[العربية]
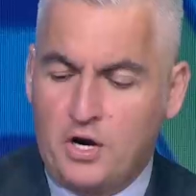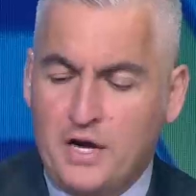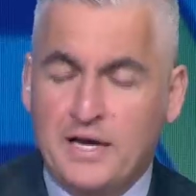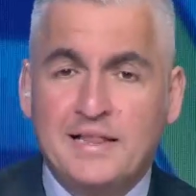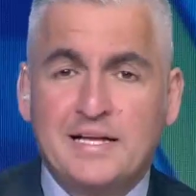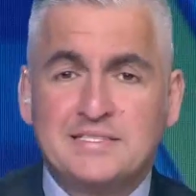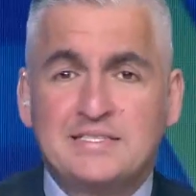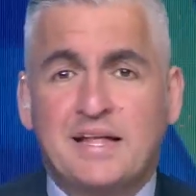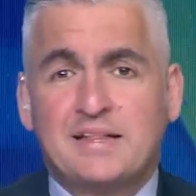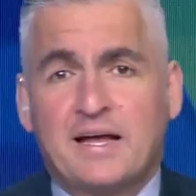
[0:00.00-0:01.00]
الراجل ده
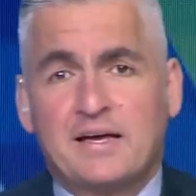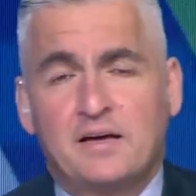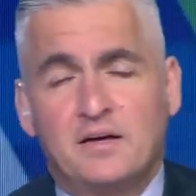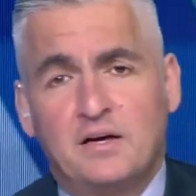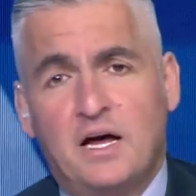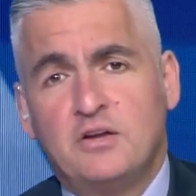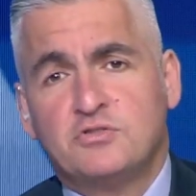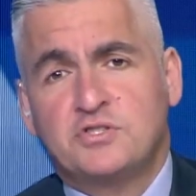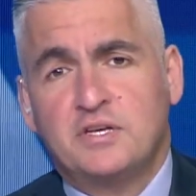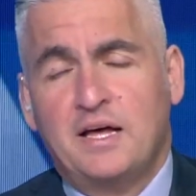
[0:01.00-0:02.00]
سيادتك قال له
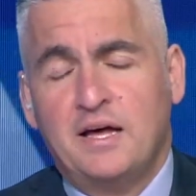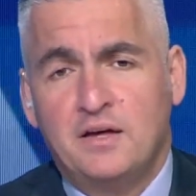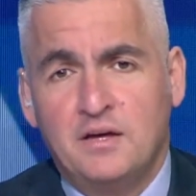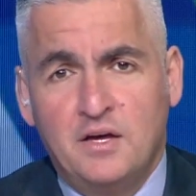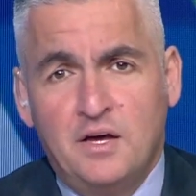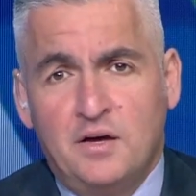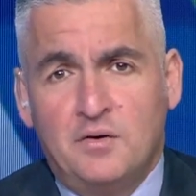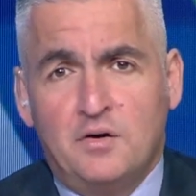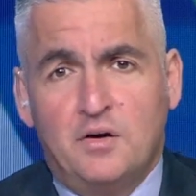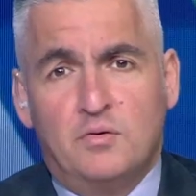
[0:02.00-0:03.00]
السيده
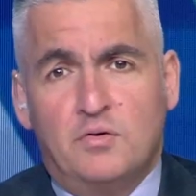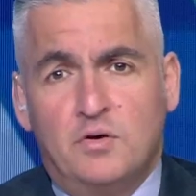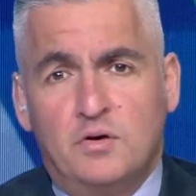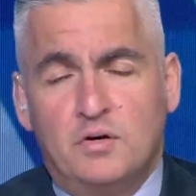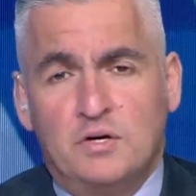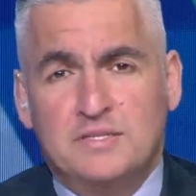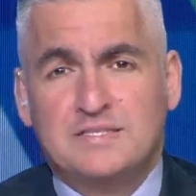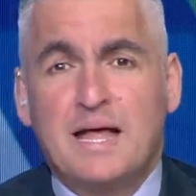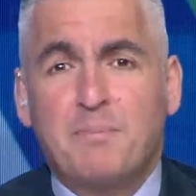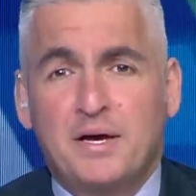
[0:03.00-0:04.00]

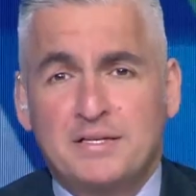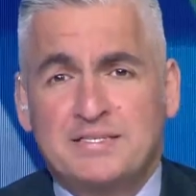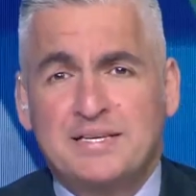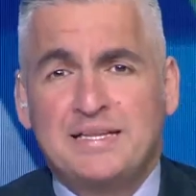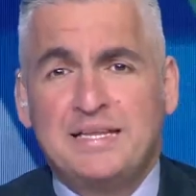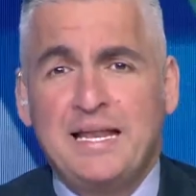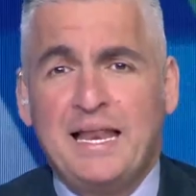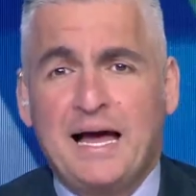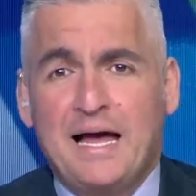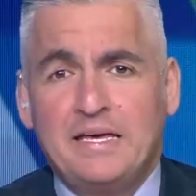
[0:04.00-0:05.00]
استبعد 60
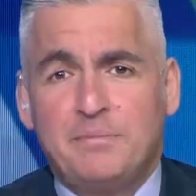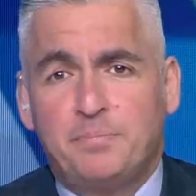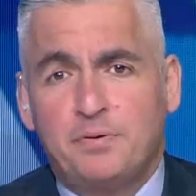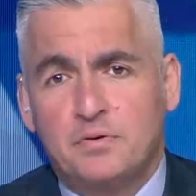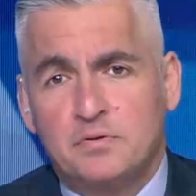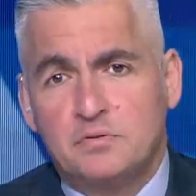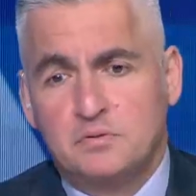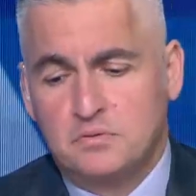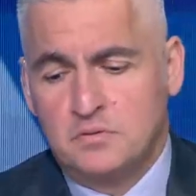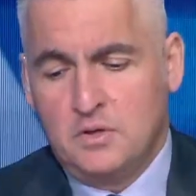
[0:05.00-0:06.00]
لعيب
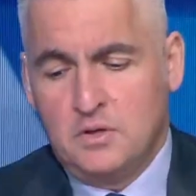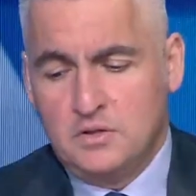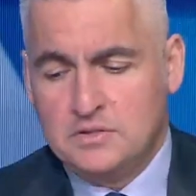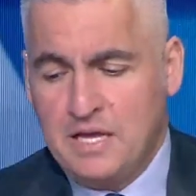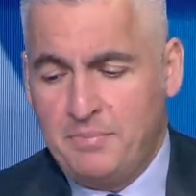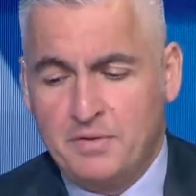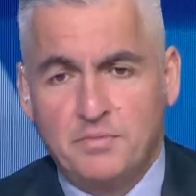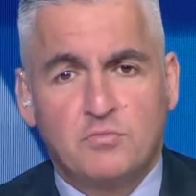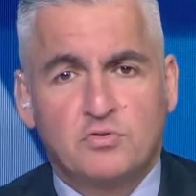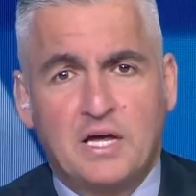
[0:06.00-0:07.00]
استبعد
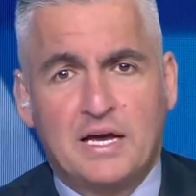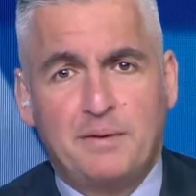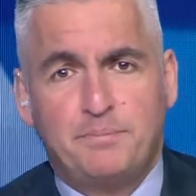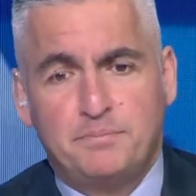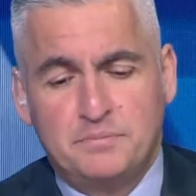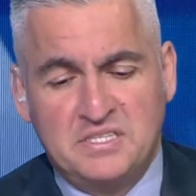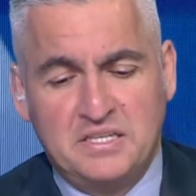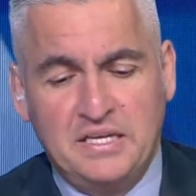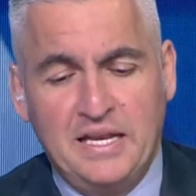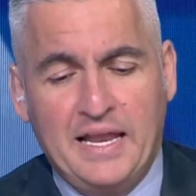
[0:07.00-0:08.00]
من المنتخب
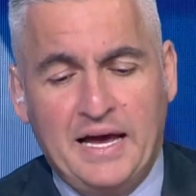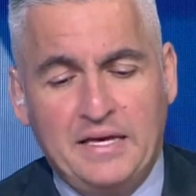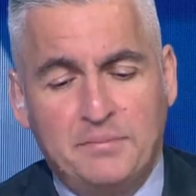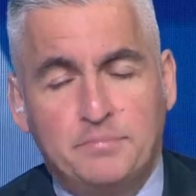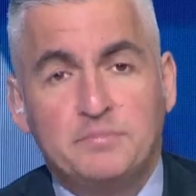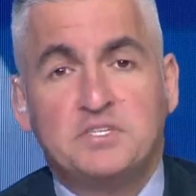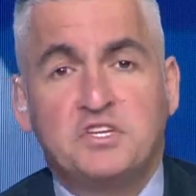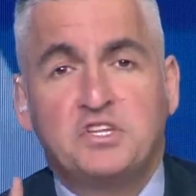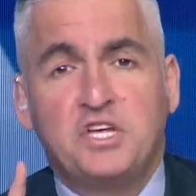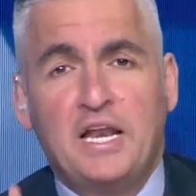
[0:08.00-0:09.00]
60 لعيب
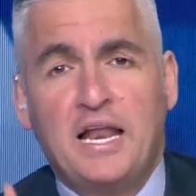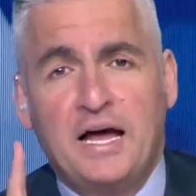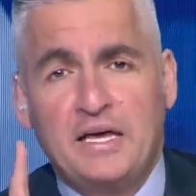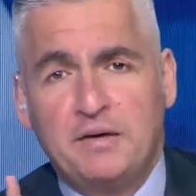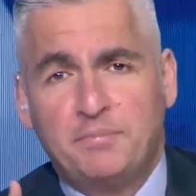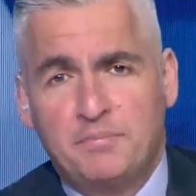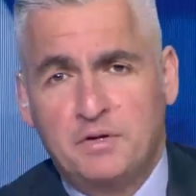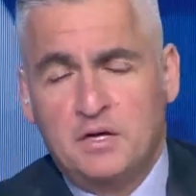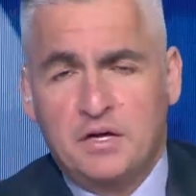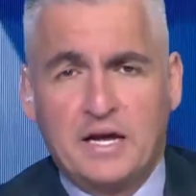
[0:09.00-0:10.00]
60 لعيب
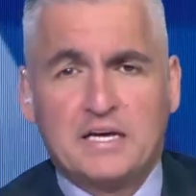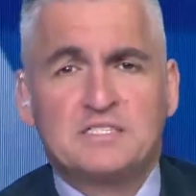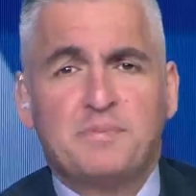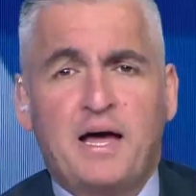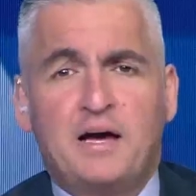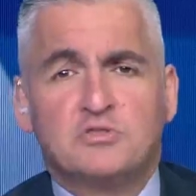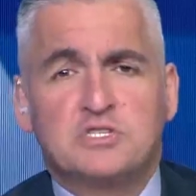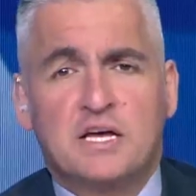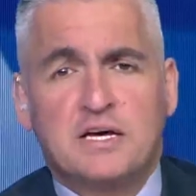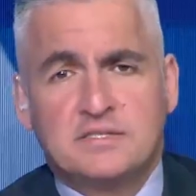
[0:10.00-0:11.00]
ركز معايا يا
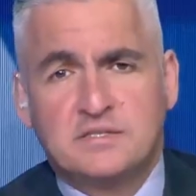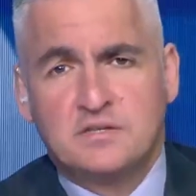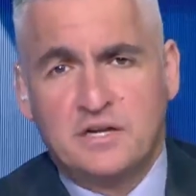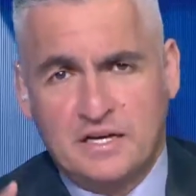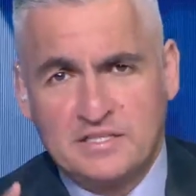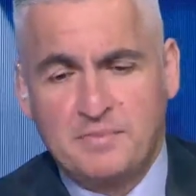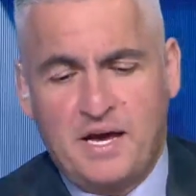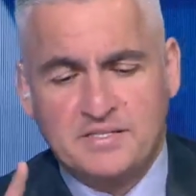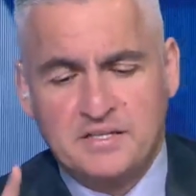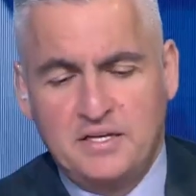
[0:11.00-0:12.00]
استاذ ركز
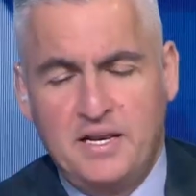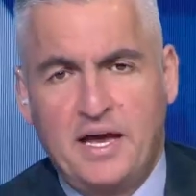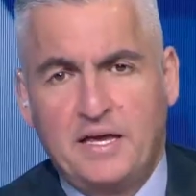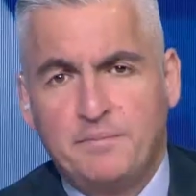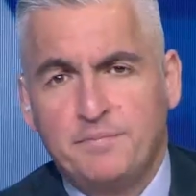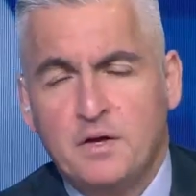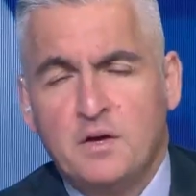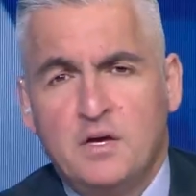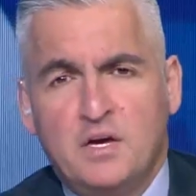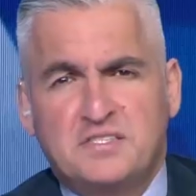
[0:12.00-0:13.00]
معايا 60 لعيب
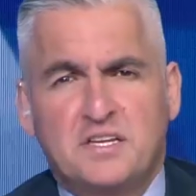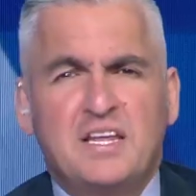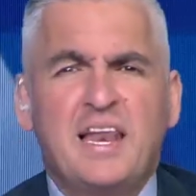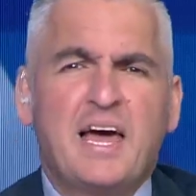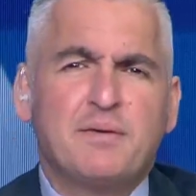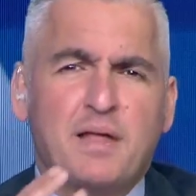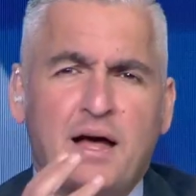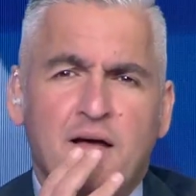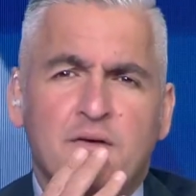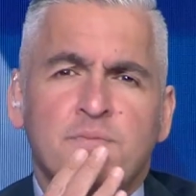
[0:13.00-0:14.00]
ال 60 لعيب ده